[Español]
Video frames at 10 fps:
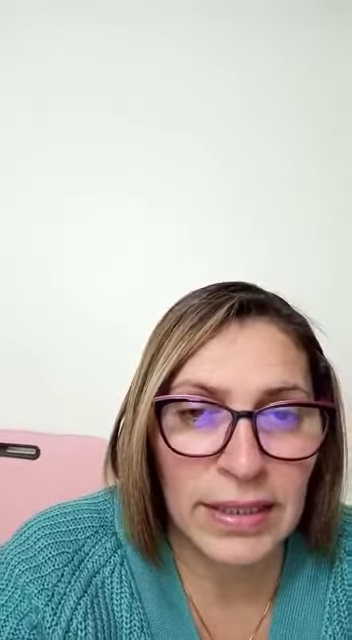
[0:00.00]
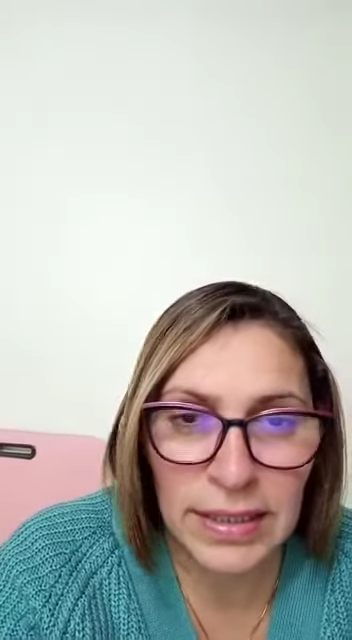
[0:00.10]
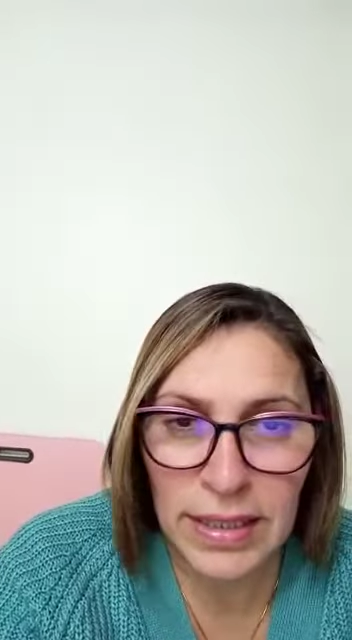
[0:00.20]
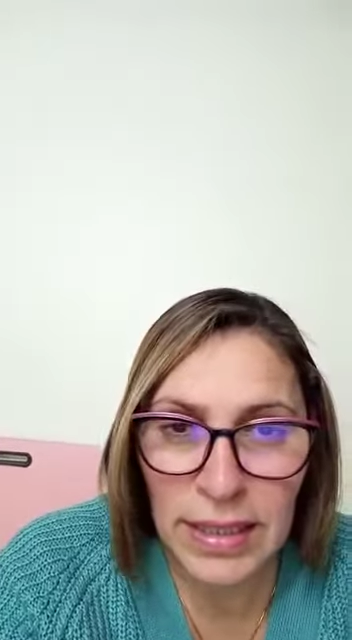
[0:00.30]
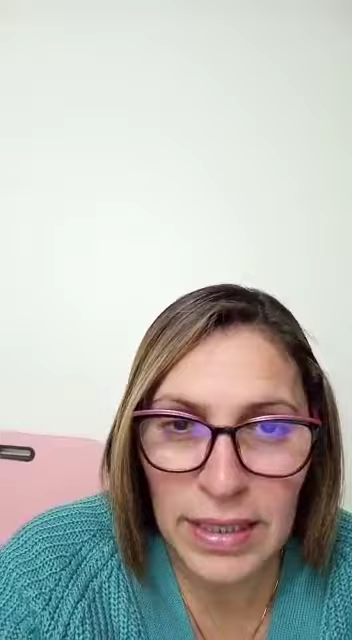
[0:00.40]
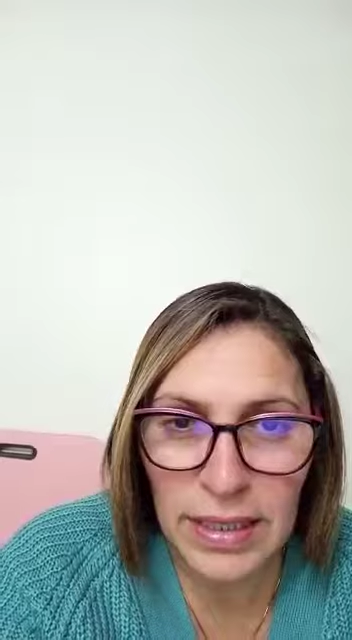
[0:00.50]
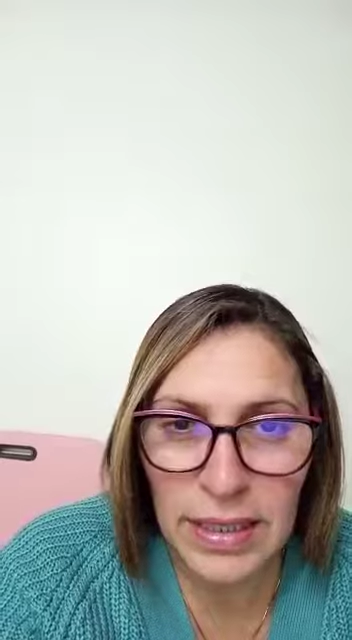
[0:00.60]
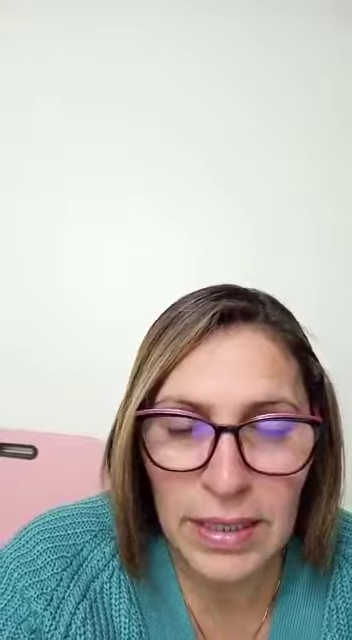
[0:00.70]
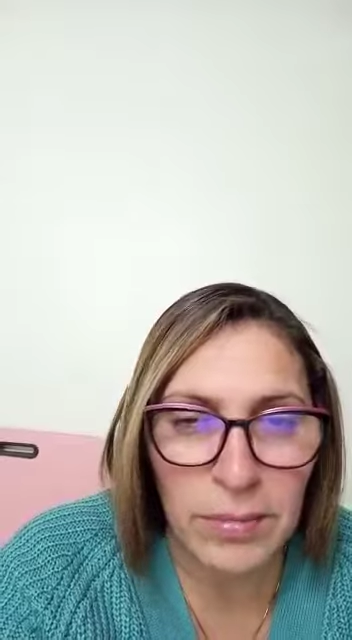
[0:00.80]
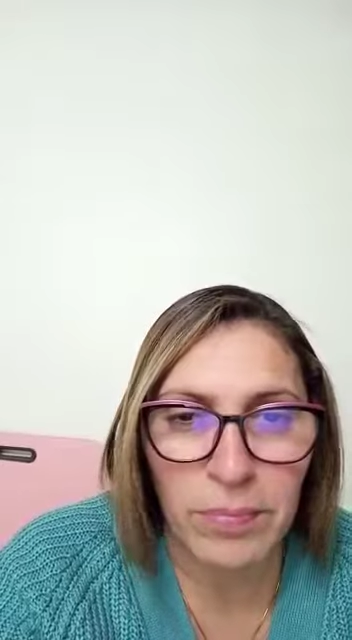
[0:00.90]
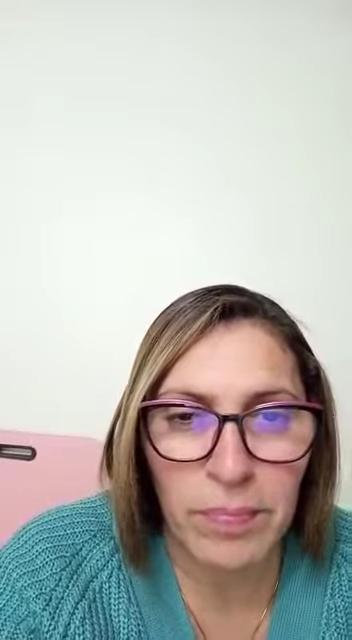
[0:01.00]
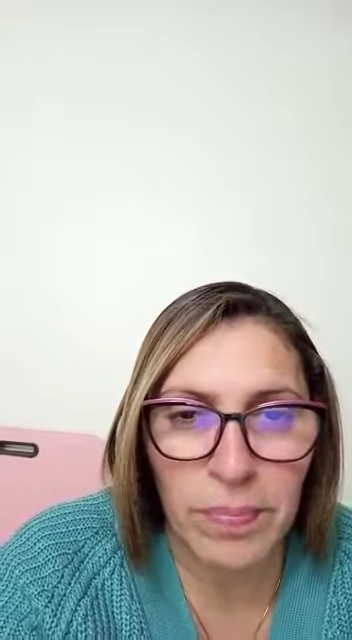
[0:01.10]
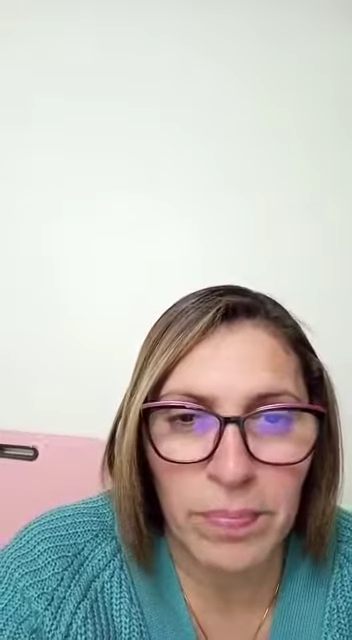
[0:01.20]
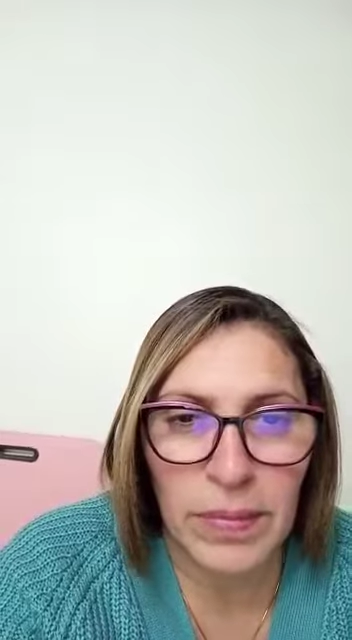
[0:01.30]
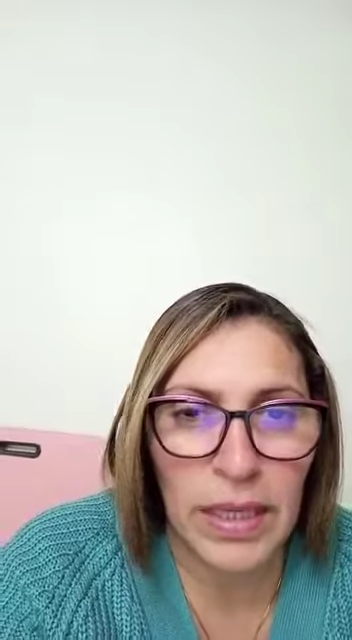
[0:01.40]
que
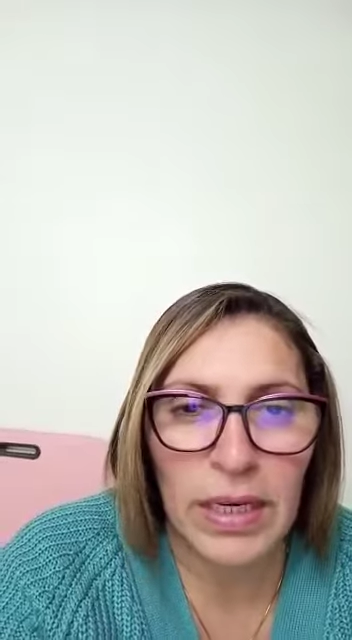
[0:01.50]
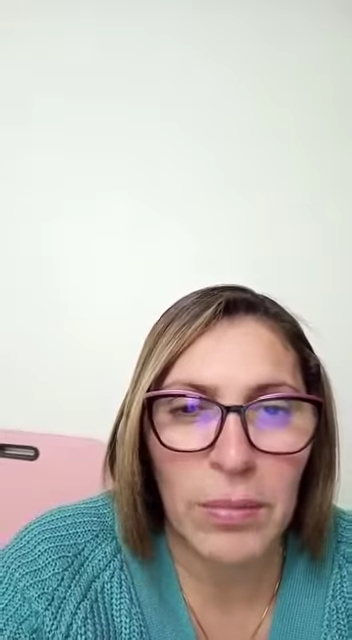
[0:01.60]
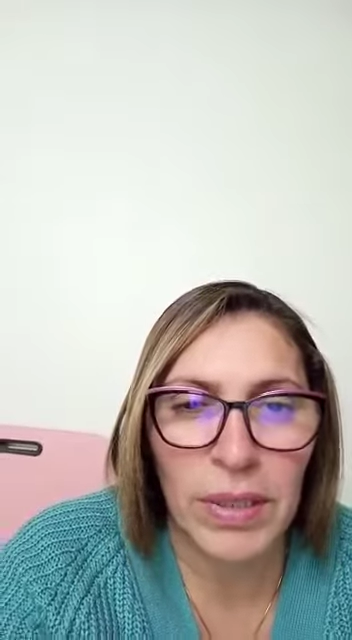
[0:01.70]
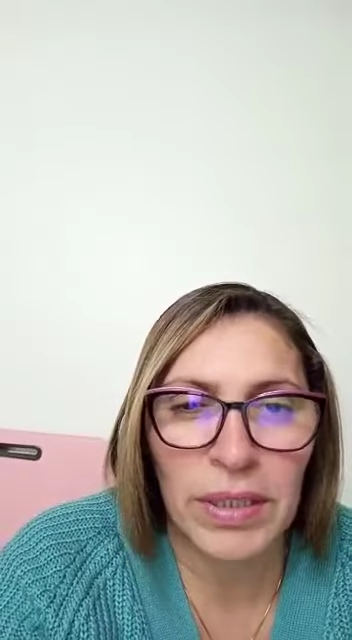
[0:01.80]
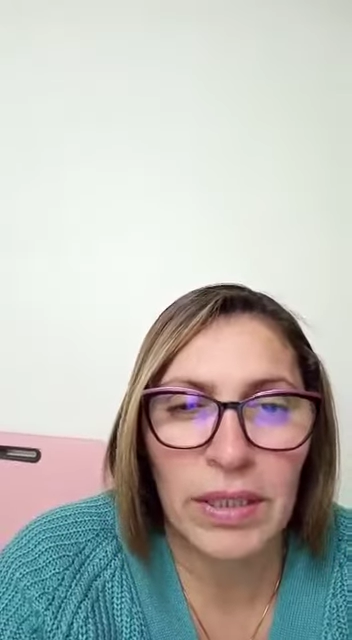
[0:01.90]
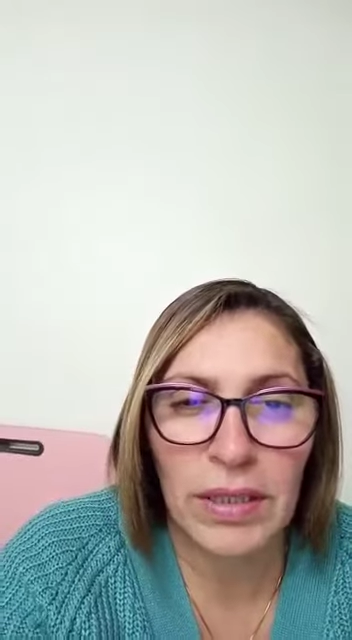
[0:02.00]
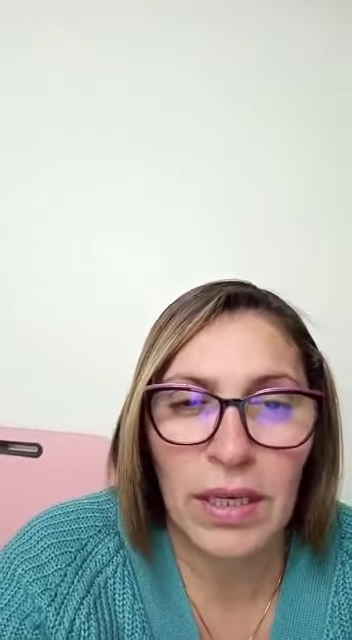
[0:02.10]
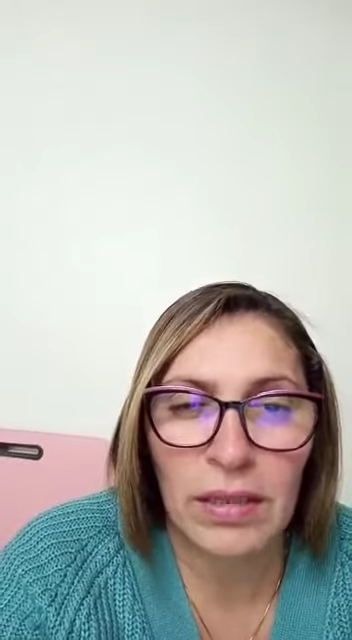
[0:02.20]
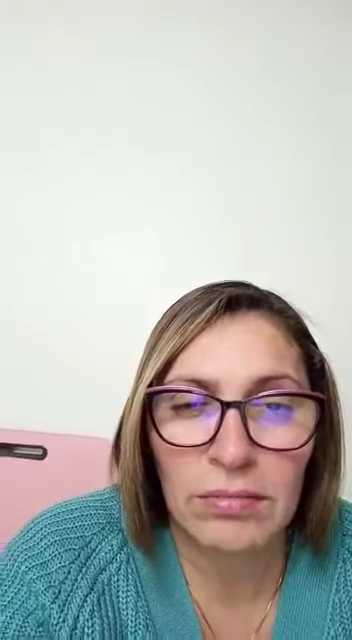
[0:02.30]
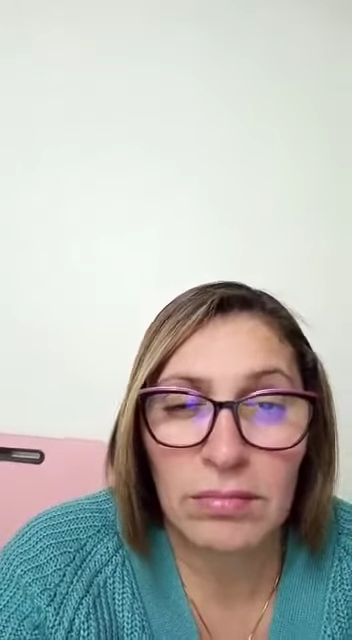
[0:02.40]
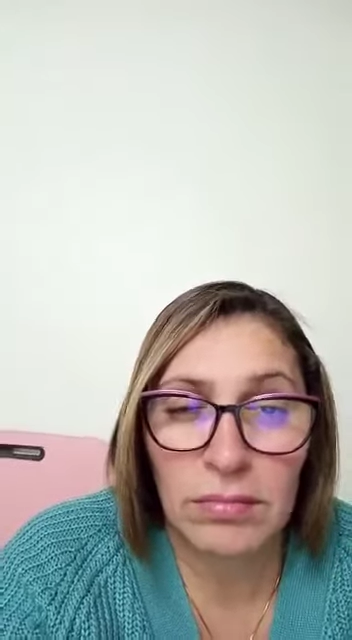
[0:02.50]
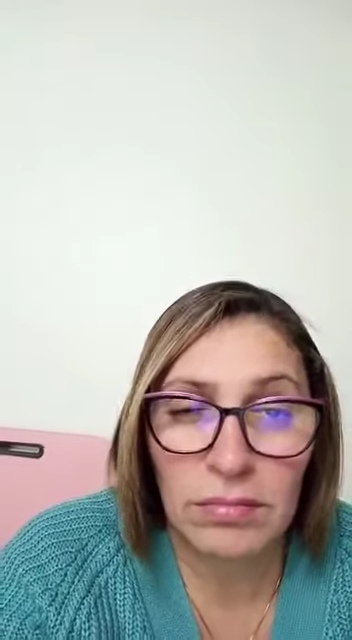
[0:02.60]
realmente están,